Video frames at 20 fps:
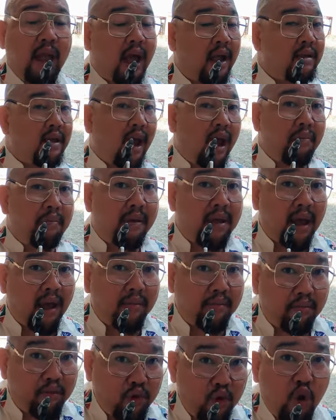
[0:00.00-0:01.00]
jangan-jangan
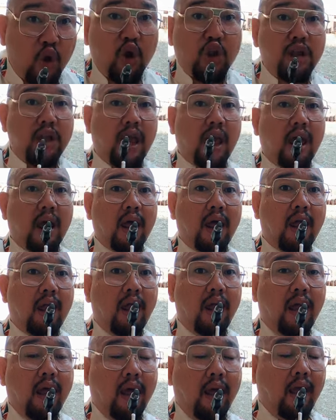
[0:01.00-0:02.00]
banyak mudorotnya
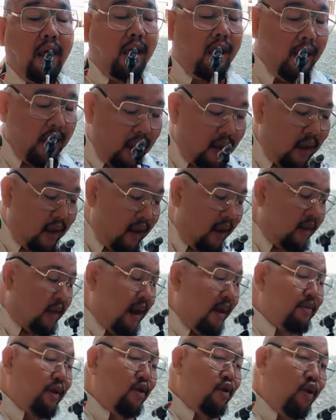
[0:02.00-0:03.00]

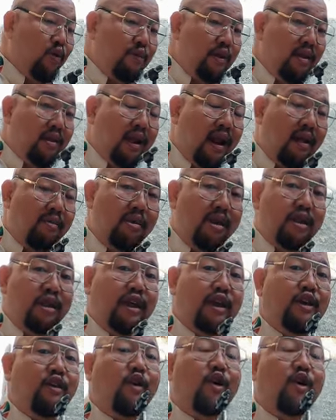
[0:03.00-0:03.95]
salam satu hobi salam nasi